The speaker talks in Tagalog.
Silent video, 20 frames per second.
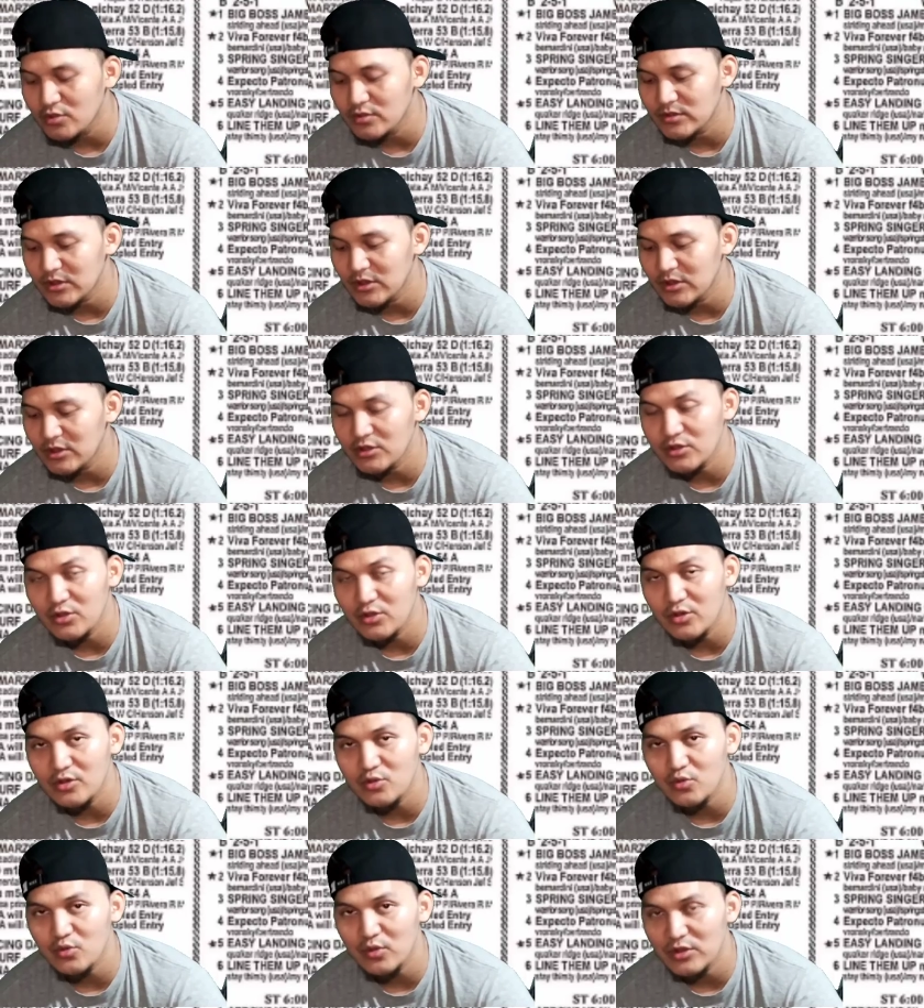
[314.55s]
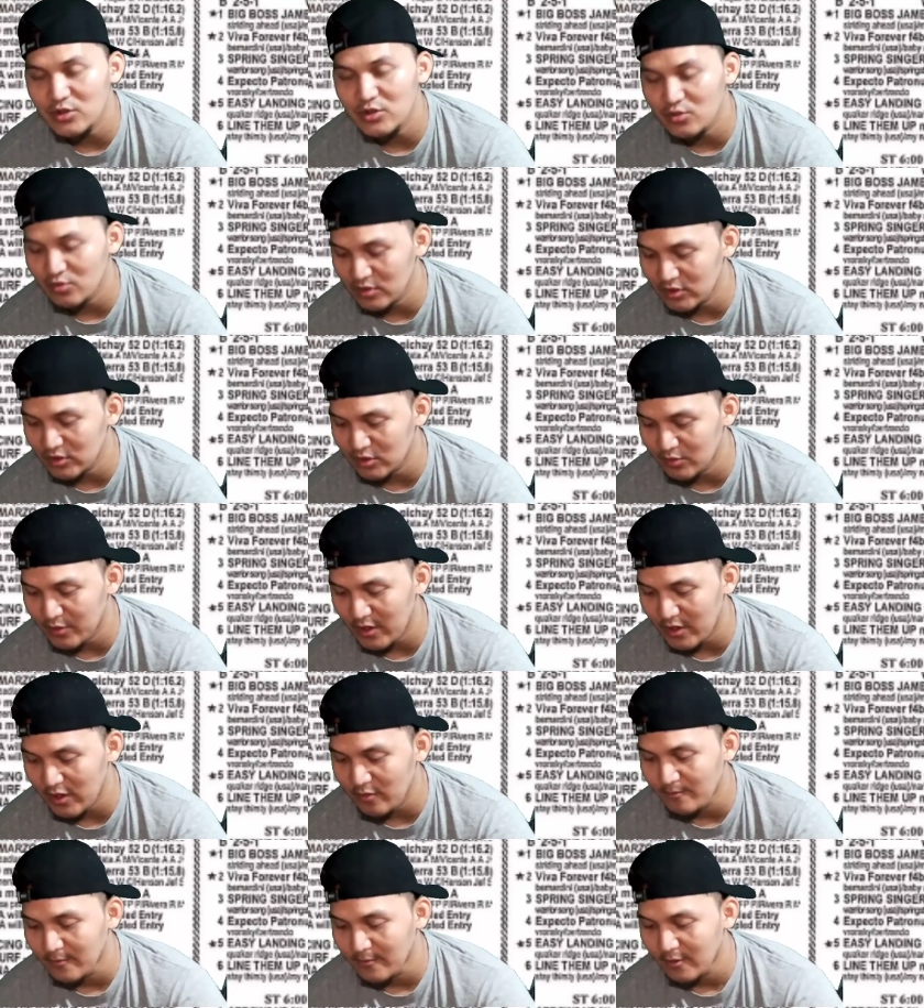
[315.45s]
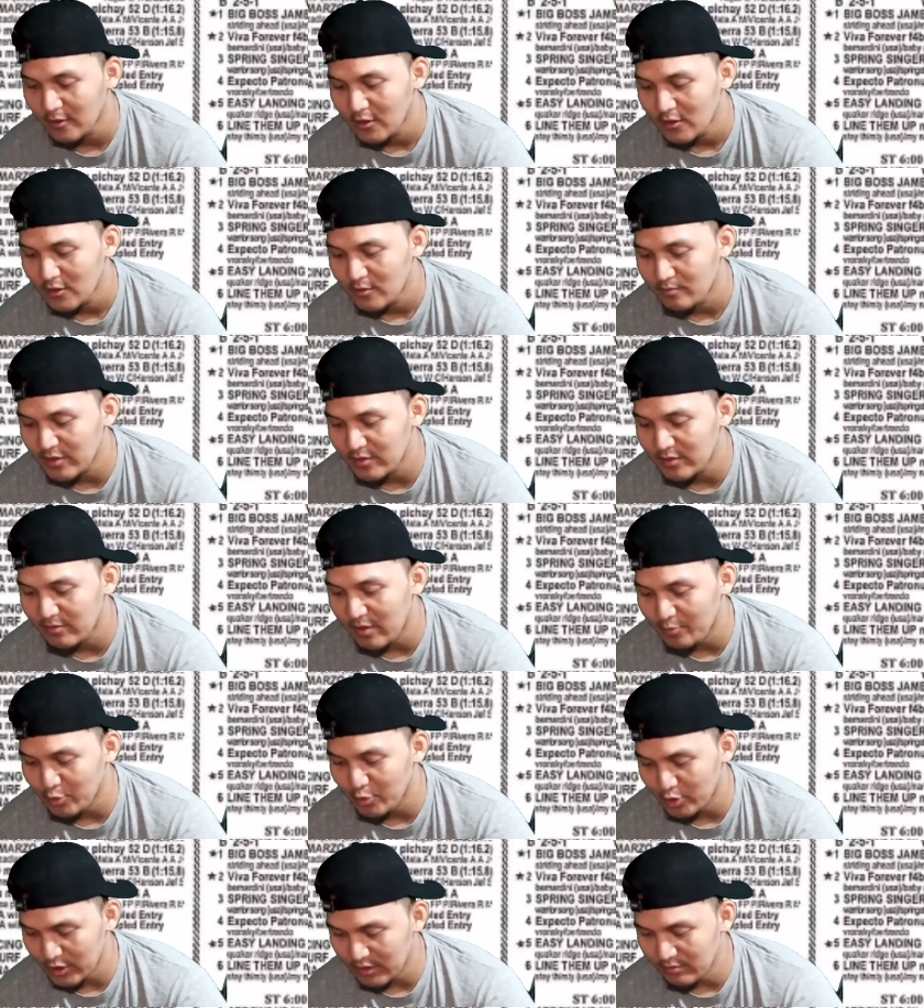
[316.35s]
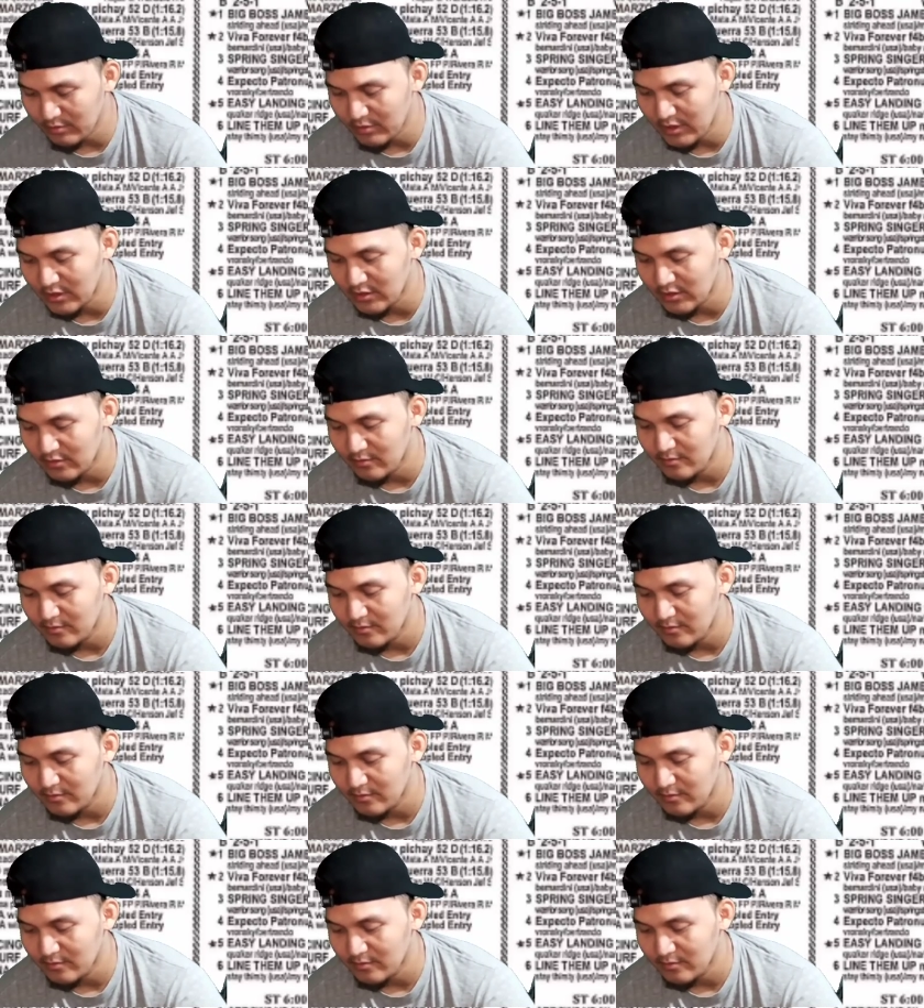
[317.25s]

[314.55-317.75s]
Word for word: Senator 2025, Viva Forever.